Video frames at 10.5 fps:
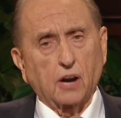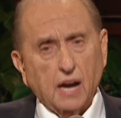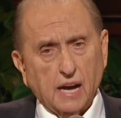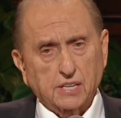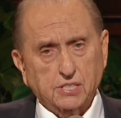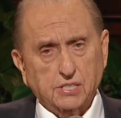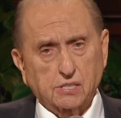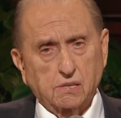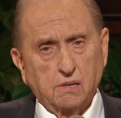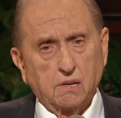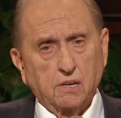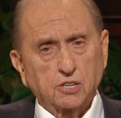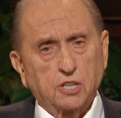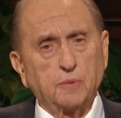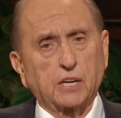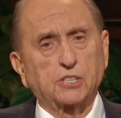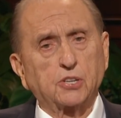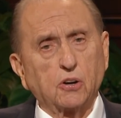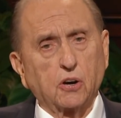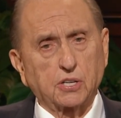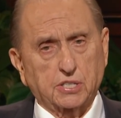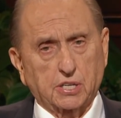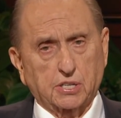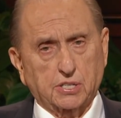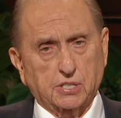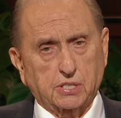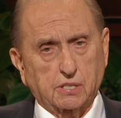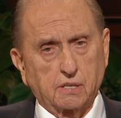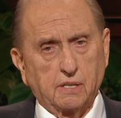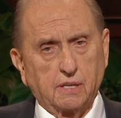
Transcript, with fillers: 对我们来说，最重要的是，